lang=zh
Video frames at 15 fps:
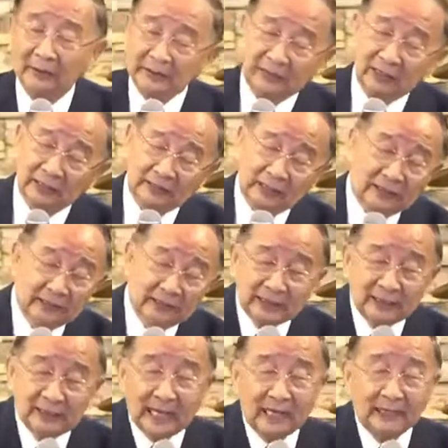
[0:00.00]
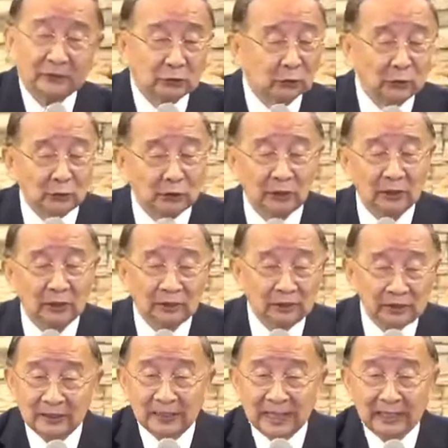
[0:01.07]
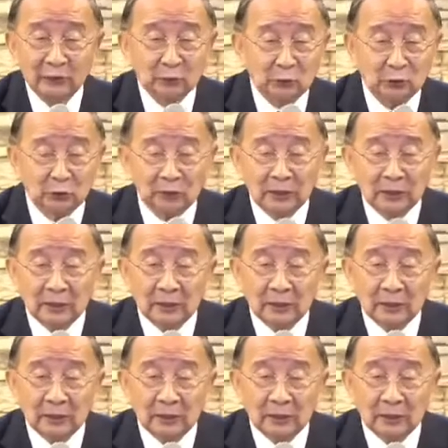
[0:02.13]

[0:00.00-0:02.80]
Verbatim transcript: 这个人进来出去，进来出去，